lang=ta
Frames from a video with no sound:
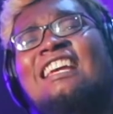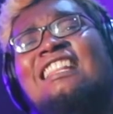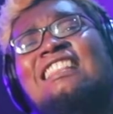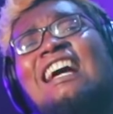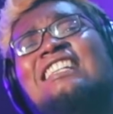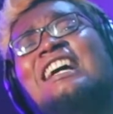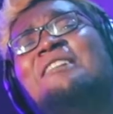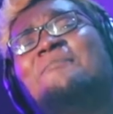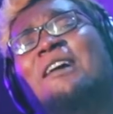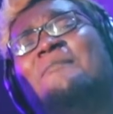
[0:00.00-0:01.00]
இந்த
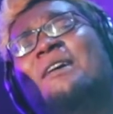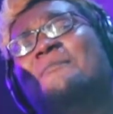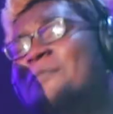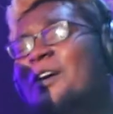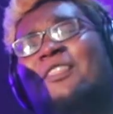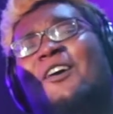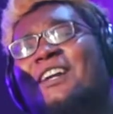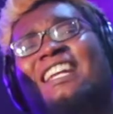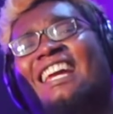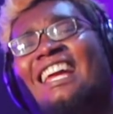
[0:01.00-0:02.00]
ஜென்மமே
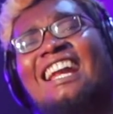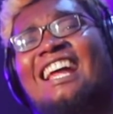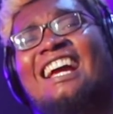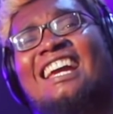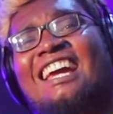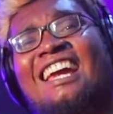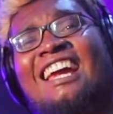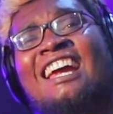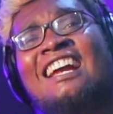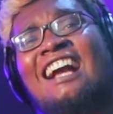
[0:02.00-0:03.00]
போதோண்டி எனக்கு
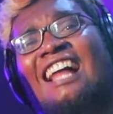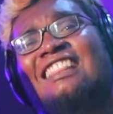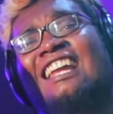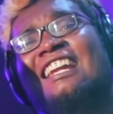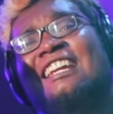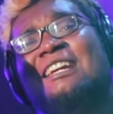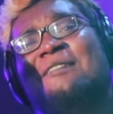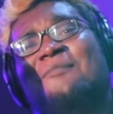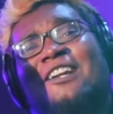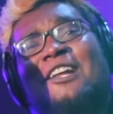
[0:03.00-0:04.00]
காதலி நீ
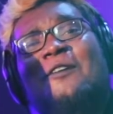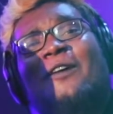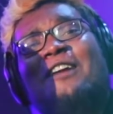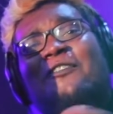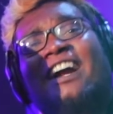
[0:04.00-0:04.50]
மட்டும்